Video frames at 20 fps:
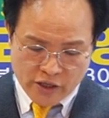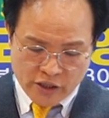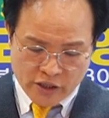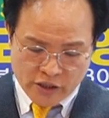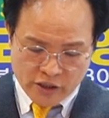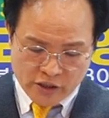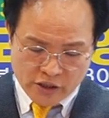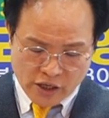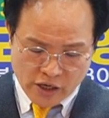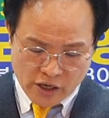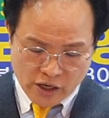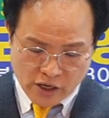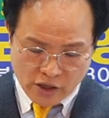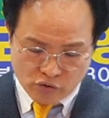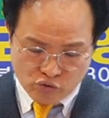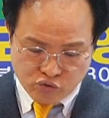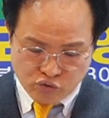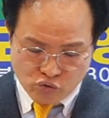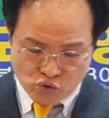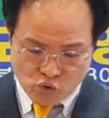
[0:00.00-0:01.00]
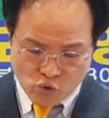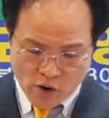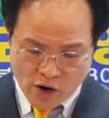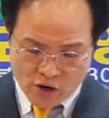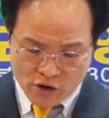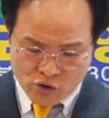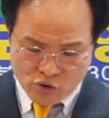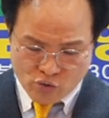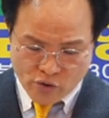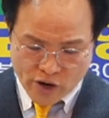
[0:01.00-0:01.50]
인자야 두루
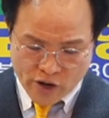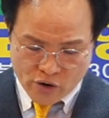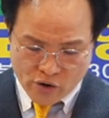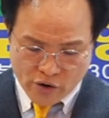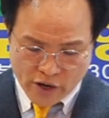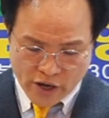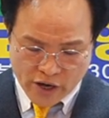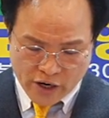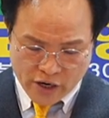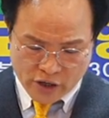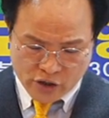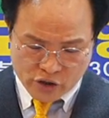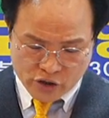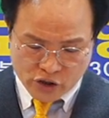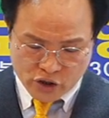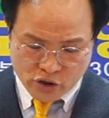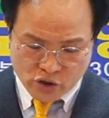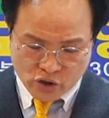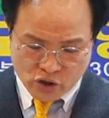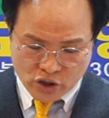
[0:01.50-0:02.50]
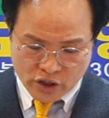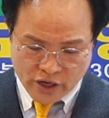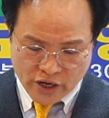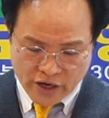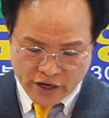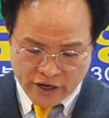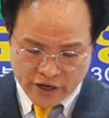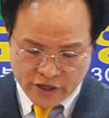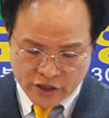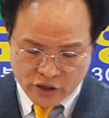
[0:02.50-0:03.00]
왕을 위하여 애가를 지어
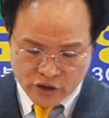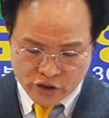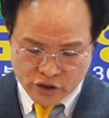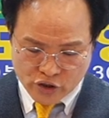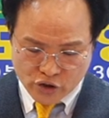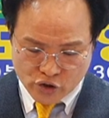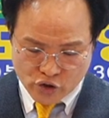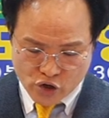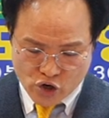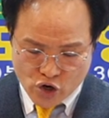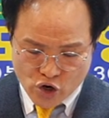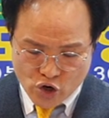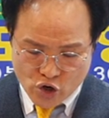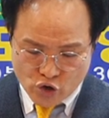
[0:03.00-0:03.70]
그에게 이르기를